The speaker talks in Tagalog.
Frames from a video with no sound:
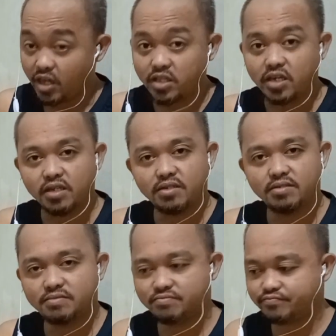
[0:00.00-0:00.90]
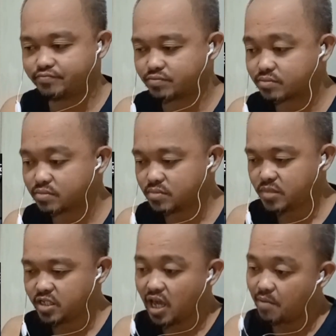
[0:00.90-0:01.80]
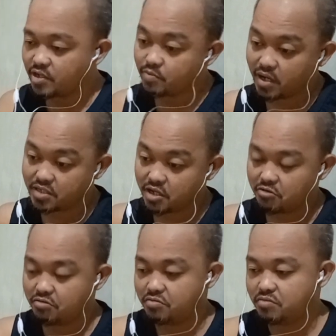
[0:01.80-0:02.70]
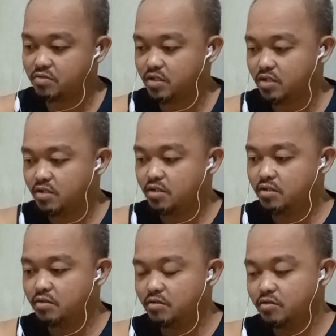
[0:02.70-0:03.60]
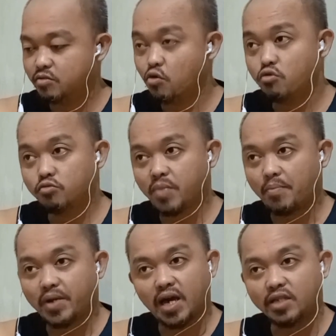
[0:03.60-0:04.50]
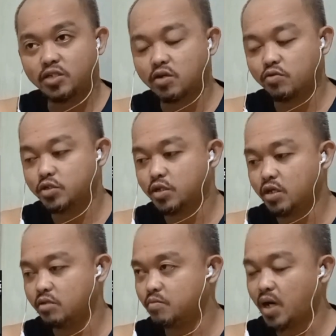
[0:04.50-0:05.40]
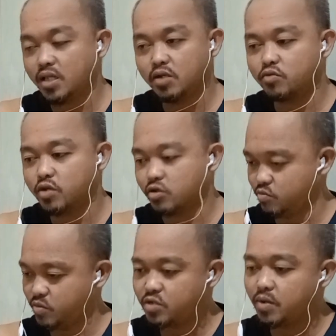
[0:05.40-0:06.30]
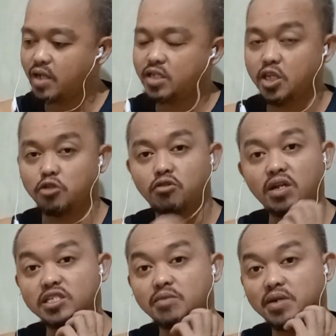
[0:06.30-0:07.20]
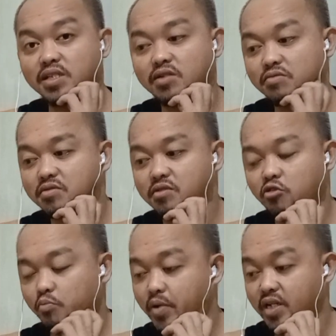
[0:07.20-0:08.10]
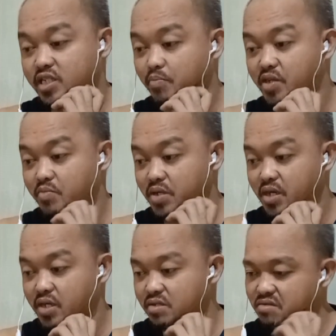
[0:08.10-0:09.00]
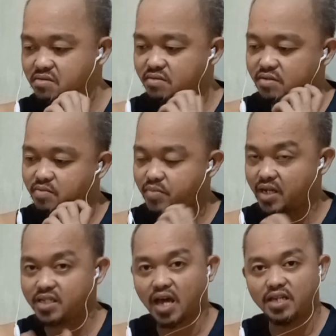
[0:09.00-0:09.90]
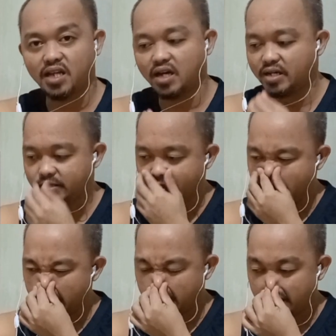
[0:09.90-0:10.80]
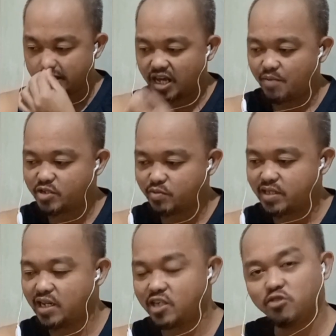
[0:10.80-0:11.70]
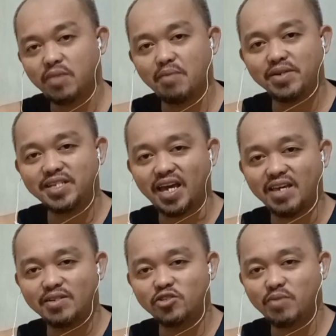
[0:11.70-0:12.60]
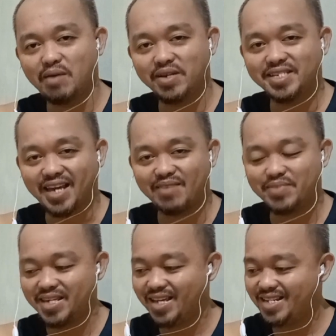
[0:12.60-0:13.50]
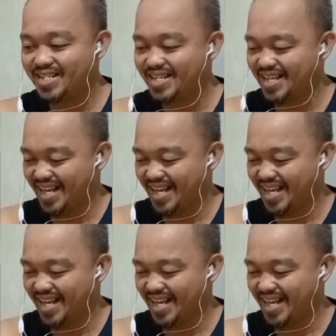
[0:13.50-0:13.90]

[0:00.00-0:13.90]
training. Kaya mas maganda yung kung papala rin si Coach Kit, makalaro dito, mas maganda dito na lang siya maglaro kumpara sa PBA. Para sa akin lang ah. Tsaka mas madaling yumaban sa, yumaman sa KBL eh.